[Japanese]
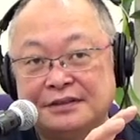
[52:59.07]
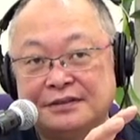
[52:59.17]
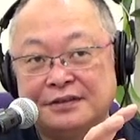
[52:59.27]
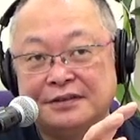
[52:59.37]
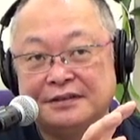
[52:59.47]

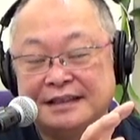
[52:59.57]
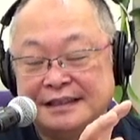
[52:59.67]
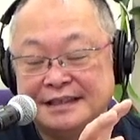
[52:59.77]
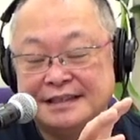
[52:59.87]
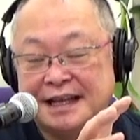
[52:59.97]
と
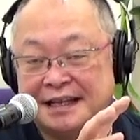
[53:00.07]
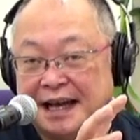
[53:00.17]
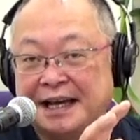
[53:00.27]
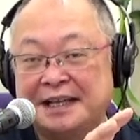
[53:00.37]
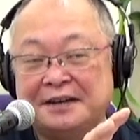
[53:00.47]
してだ
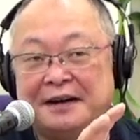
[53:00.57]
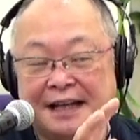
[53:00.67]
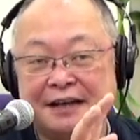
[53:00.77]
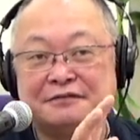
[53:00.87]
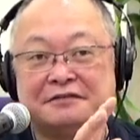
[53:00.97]
けでは
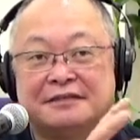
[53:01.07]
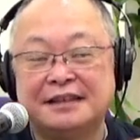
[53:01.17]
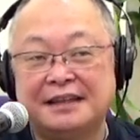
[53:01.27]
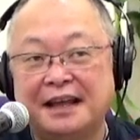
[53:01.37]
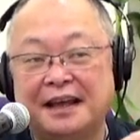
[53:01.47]
なくっ
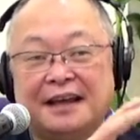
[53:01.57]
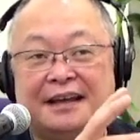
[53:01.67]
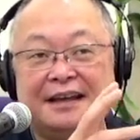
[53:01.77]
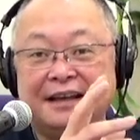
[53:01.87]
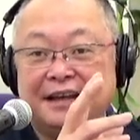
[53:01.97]
て
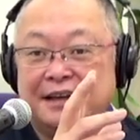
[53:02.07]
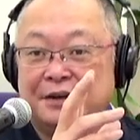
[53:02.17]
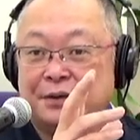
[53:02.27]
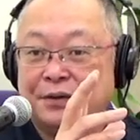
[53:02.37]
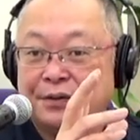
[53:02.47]

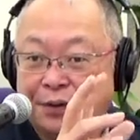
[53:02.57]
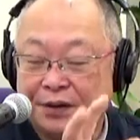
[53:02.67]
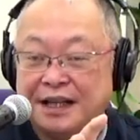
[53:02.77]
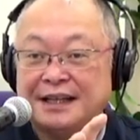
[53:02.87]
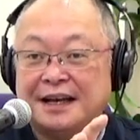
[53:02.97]

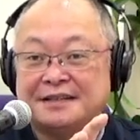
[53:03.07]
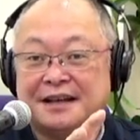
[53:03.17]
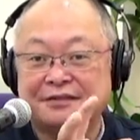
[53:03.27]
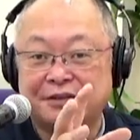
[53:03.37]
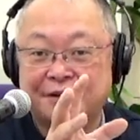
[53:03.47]
コロナ対
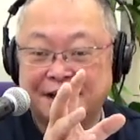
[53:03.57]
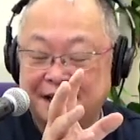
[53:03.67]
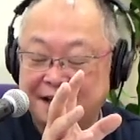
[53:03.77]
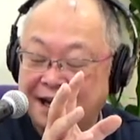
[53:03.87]
策とかでやら